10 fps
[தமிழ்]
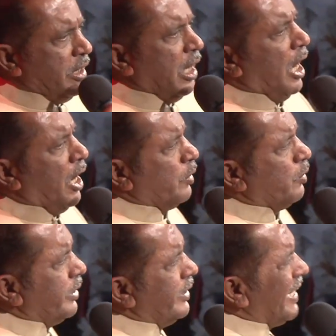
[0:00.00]
நான்
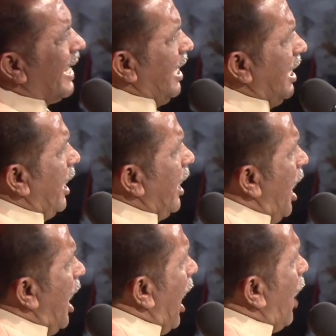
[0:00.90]
ஒரு நல்ல
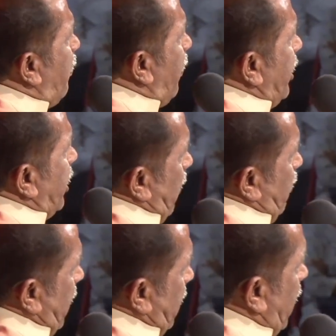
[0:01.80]

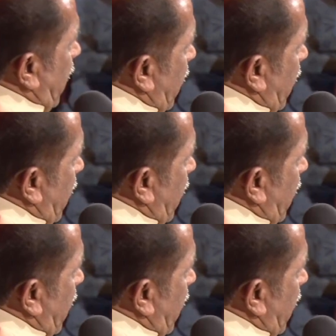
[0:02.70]
அர்ப்பணிக்கப்பட்ட